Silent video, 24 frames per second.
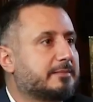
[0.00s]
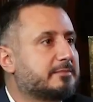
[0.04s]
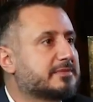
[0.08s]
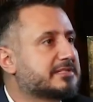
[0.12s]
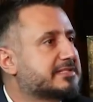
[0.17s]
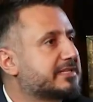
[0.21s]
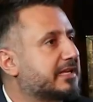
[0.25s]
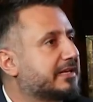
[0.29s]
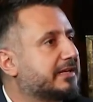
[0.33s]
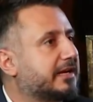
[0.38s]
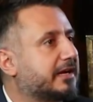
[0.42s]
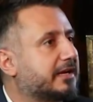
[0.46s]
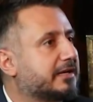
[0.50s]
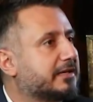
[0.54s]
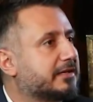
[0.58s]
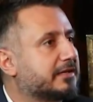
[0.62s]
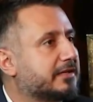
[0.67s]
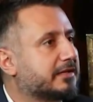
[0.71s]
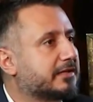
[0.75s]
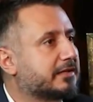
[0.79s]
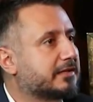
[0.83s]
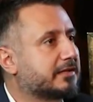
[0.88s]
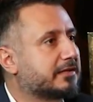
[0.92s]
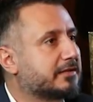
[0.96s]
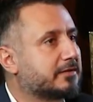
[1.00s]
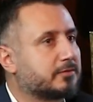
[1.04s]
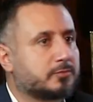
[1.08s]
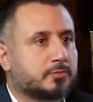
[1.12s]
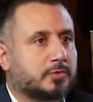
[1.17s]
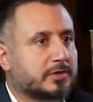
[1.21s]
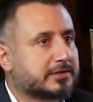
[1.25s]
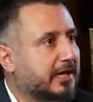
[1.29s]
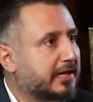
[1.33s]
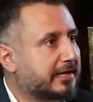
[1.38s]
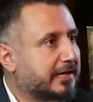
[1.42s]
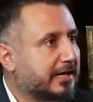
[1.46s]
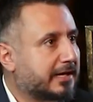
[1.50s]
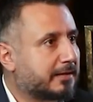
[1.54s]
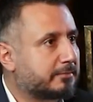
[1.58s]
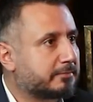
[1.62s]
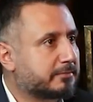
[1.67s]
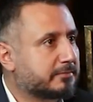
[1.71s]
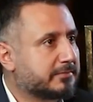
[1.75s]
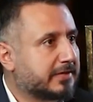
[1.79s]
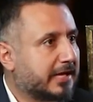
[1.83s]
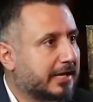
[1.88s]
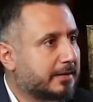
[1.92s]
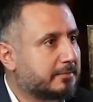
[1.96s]
بنصلح الوضع العام،
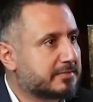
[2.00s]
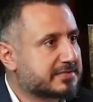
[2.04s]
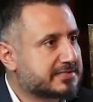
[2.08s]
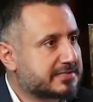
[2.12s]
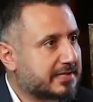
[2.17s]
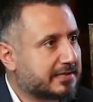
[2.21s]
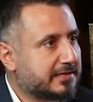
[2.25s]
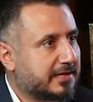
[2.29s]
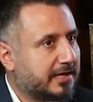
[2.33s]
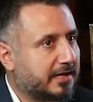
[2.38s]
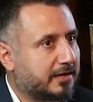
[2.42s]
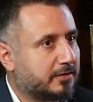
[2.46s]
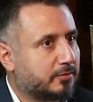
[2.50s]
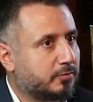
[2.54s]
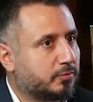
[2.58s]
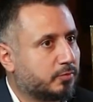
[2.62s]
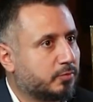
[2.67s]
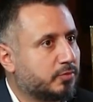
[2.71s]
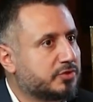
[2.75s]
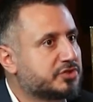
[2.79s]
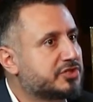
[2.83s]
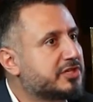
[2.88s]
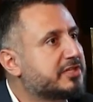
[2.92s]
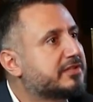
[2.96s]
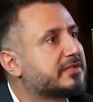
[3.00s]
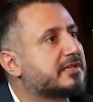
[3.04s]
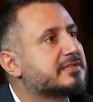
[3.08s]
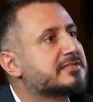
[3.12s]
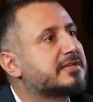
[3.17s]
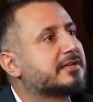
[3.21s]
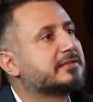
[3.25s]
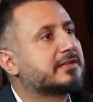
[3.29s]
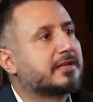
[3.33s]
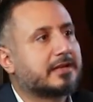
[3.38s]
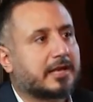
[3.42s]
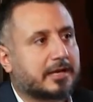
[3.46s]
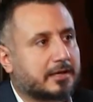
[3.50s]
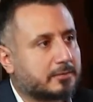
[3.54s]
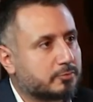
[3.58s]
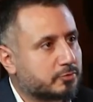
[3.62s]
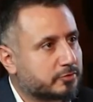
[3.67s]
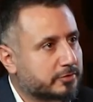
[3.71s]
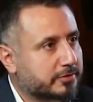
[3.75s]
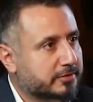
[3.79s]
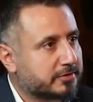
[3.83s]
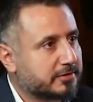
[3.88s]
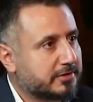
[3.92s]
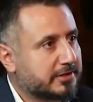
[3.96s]
نحن بنصلح وجهه نظرنا
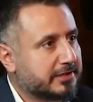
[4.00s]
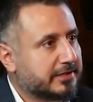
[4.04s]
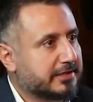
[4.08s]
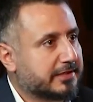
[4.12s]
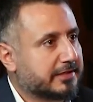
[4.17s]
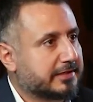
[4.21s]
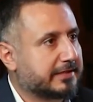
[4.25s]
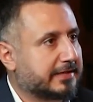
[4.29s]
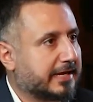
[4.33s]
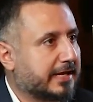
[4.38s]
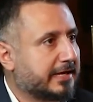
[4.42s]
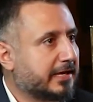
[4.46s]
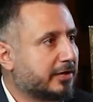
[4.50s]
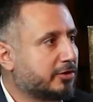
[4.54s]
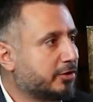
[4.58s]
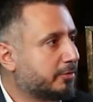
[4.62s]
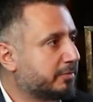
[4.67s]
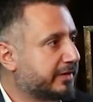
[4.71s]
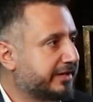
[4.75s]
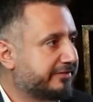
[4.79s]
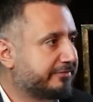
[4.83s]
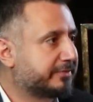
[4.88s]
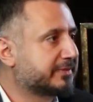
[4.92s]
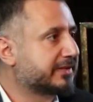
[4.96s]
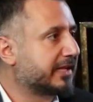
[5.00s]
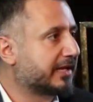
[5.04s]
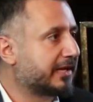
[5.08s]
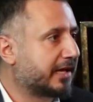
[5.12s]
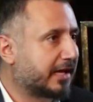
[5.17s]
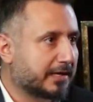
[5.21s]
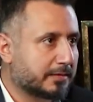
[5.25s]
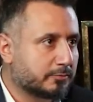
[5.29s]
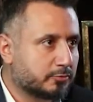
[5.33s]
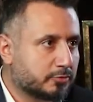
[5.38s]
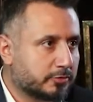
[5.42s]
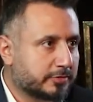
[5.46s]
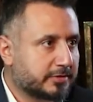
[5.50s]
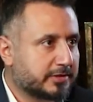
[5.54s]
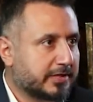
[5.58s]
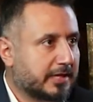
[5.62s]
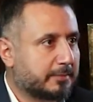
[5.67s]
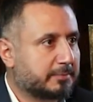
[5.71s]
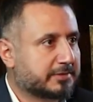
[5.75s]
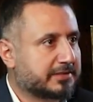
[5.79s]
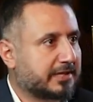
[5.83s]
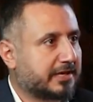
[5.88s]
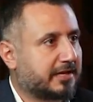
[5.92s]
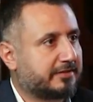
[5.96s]
للامور صحيح يعني انا اليوم كيف بطلع على الامور يا
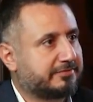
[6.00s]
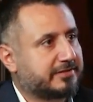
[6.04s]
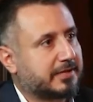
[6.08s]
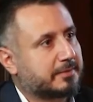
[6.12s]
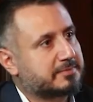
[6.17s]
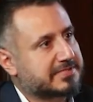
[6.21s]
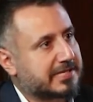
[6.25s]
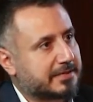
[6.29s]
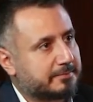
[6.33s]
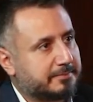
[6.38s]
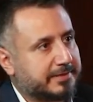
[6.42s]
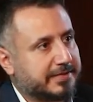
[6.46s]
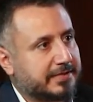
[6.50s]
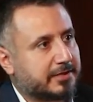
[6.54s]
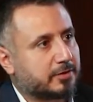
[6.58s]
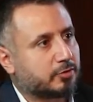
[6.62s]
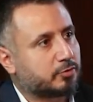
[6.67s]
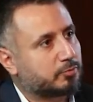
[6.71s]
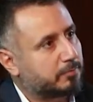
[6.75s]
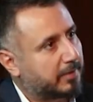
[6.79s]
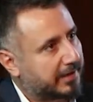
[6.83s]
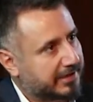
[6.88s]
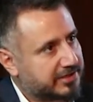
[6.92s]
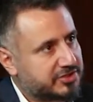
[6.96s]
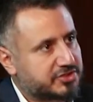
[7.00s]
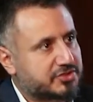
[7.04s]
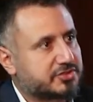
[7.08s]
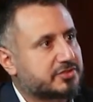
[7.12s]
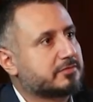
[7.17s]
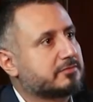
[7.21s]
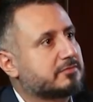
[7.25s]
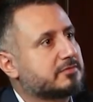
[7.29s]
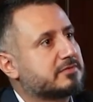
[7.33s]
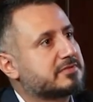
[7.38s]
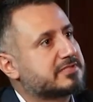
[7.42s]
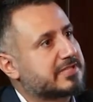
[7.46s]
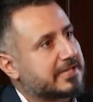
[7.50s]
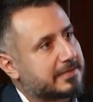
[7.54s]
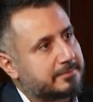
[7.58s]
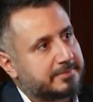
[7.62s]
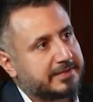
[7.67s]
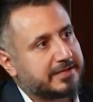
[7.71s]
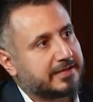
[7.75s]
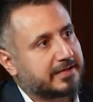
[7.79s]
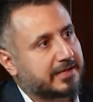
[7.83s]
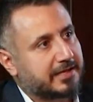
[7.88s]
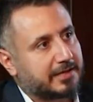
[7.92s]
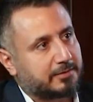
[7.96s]
بطلع فيها بسلبيه وبعيش
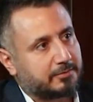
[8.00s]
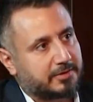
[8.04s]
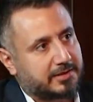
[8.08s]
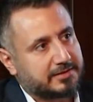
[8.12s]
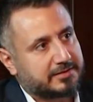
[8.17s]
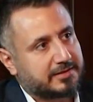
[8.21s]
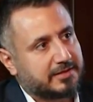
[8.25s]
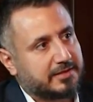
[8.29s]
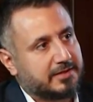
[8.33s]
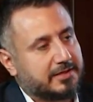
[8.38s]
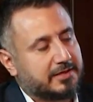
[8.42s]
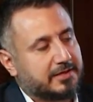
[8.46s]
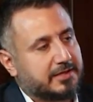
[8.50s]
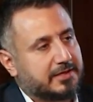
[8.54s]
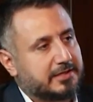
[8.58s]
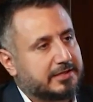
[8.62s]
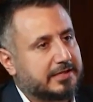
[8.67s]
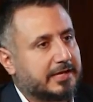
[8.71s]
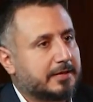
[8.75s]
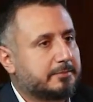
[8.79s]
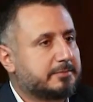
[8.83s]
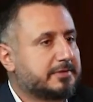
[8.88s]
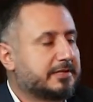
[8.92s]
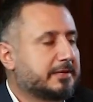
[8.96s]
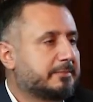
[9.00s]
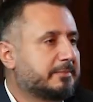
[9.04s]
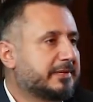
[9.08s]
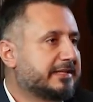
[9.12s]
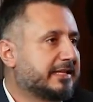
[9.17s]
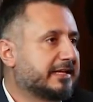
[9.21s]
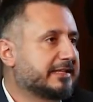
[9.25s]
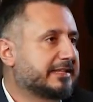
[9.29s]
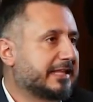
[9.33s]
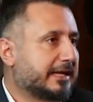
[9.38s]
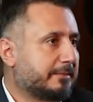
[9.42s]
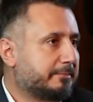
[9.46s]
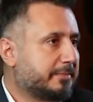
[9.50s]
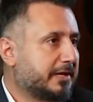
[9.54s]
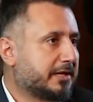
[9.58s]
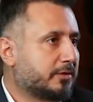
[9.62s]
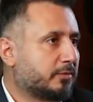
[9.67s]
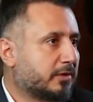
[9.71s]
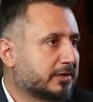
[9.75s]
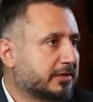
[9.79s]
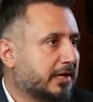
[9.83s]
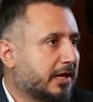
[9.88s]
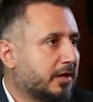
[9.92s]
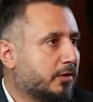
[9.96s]
سلبيه كل الوقت يا بدي بدي اتقبل
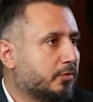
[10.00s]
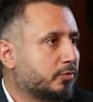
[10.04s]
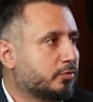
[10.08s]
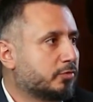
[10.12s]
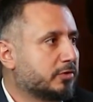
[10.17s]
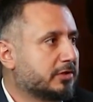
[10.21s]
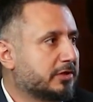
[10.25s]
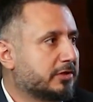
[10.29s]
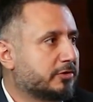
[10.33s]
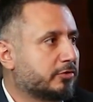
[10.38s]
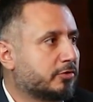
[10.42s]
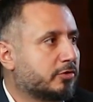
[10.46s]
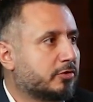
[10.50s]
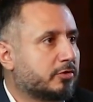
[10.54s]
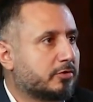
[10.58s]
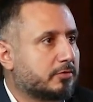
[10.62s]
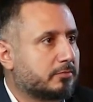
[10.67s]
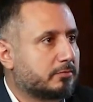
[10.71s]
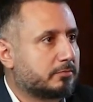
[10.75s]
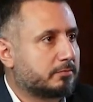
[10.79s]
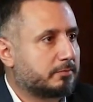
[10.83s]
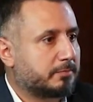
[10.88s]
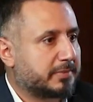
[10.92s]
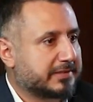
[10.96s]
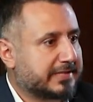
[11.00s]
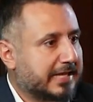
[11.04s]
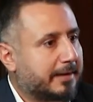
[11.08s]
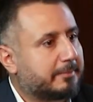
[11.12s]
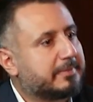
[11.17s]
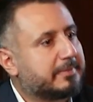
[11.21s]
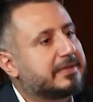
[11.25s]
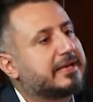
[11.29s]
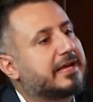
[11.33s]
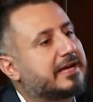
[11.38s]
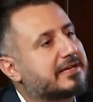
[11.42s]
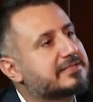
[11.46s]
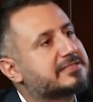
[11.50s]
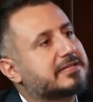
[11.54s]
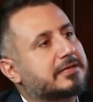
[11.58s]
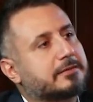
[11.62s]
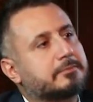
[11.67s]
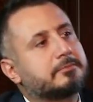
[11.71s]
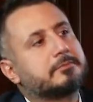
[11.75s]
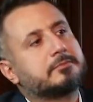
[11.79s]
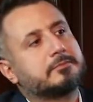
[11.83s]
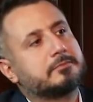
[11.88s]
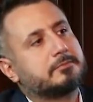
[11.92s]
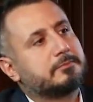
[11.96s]
الوضع واقول انه بدي اعمل الاحسن
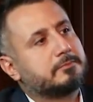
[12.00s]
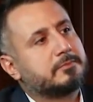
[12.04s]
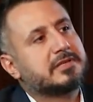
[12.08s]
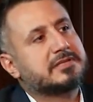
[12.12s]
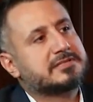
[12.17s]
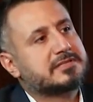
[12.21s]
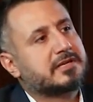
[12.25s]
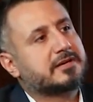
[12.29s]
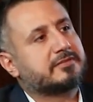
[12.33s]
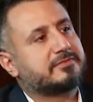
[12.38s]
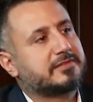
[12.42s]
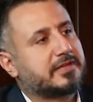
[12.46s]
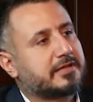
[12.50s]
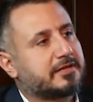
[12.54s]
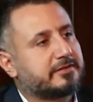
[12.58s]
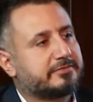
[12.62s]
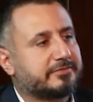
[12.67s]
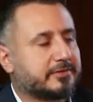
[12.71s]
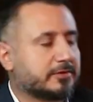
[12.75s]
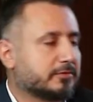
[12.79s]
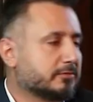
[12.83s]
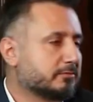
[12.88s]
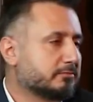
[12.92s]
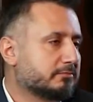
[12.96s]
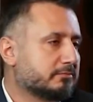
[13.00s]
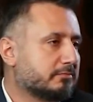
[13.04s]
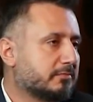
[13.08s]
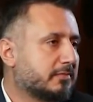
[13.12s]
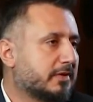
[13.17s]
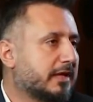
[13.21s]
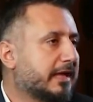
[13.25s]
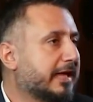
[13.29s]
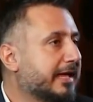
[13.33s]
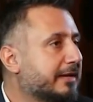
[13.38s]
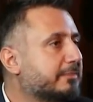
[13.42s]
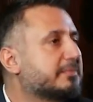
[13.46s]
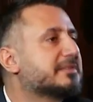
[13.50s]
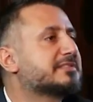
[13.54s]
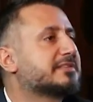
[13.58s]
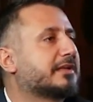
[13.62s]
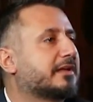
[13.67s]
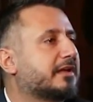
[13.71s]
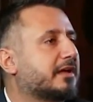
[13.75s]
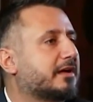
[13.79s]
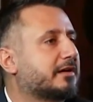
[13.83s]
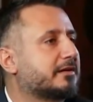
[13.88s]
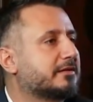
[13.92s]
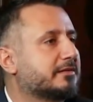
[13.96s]
بالظرف اللي انا فيه هيك
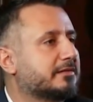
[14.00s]
بنصلحها